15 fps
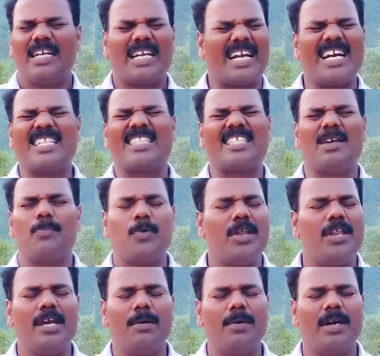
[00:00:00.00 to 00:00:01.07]
கர்த்தர்
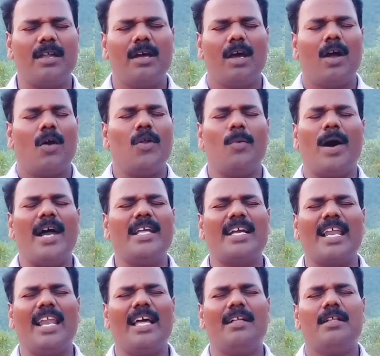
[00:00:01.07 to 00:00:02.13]
பெரியவர் அவருடைய
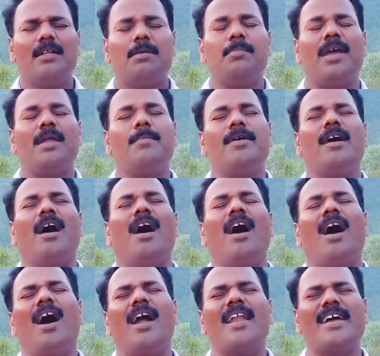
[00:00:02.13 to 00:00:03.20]
வாழ்க்கையில்
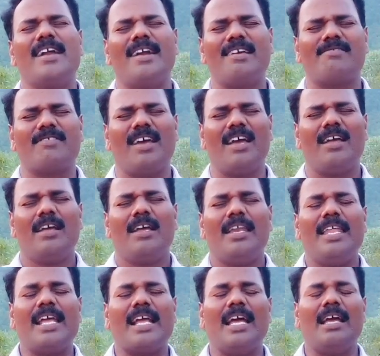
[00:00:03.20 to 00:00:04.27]
மேன்மையான இடத்தை
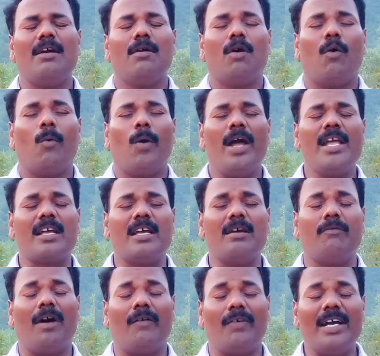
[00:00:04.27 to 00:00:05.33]
நீங்கள் வைக்கு
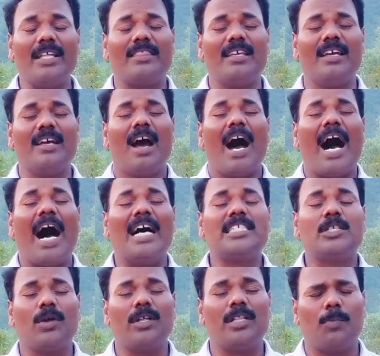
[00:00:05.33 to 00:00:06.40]
வைத்து
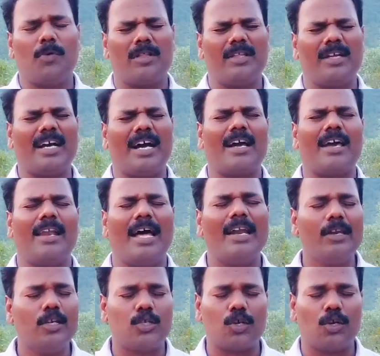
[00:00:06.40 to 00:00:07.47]
ஆசீர்வாதப்படுறதுக்காக
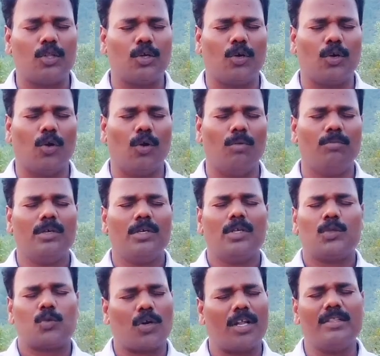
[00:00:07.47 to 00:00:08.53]
நன்றி செலுத்துகிறோம்
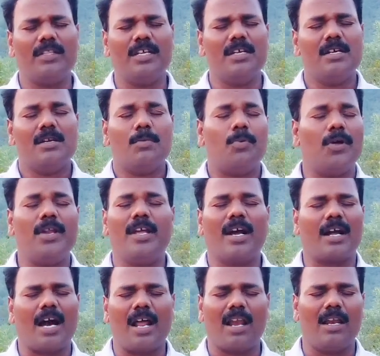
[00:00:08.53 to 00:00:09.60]
தொடர்ந்து பெரிய
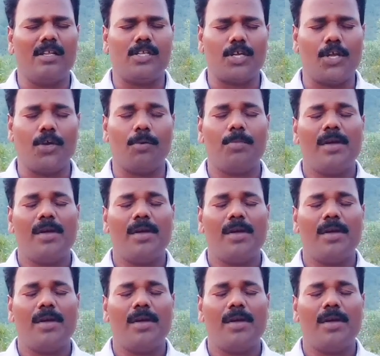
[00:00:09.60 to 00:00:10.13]
காரியங்களை செய்யும்